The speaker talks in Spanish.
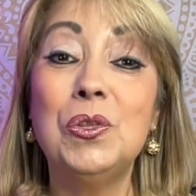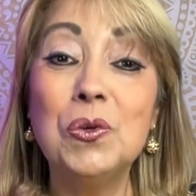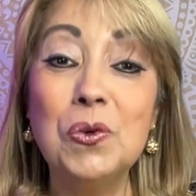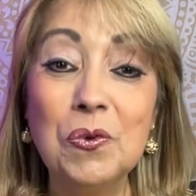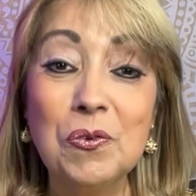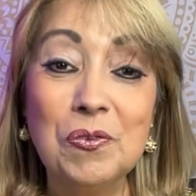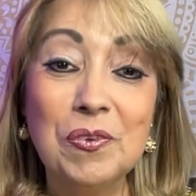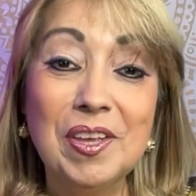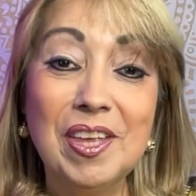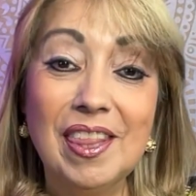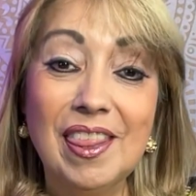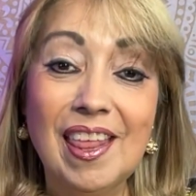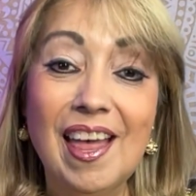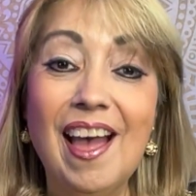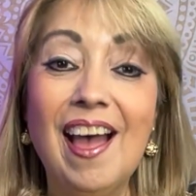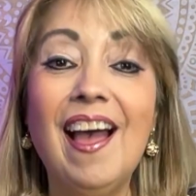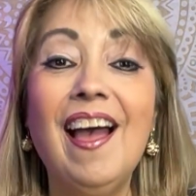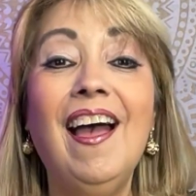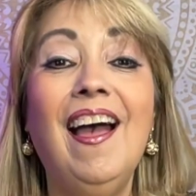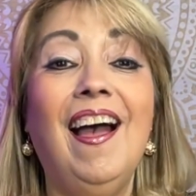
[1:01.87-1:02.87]
tu
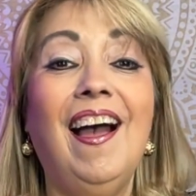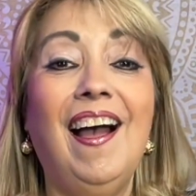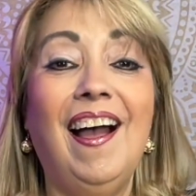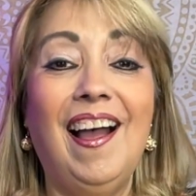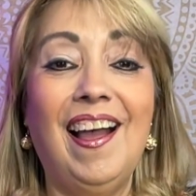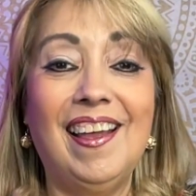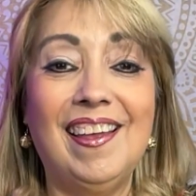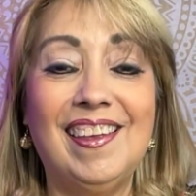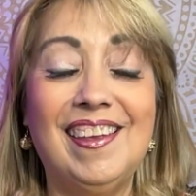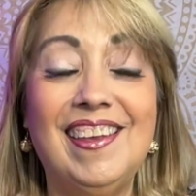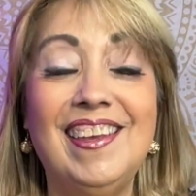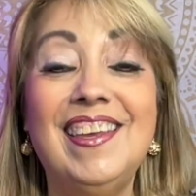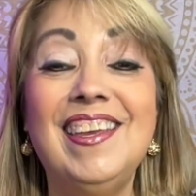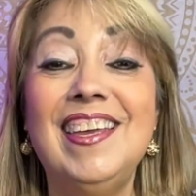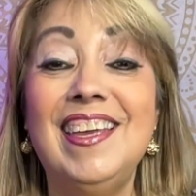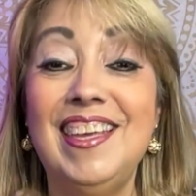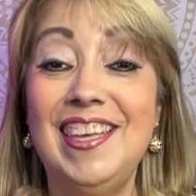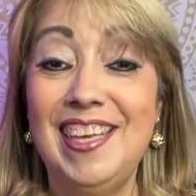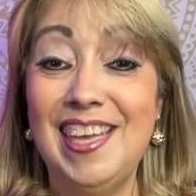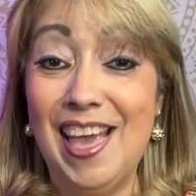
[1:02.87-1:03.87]
vida
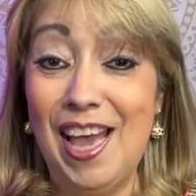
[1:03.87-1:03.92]
aquí y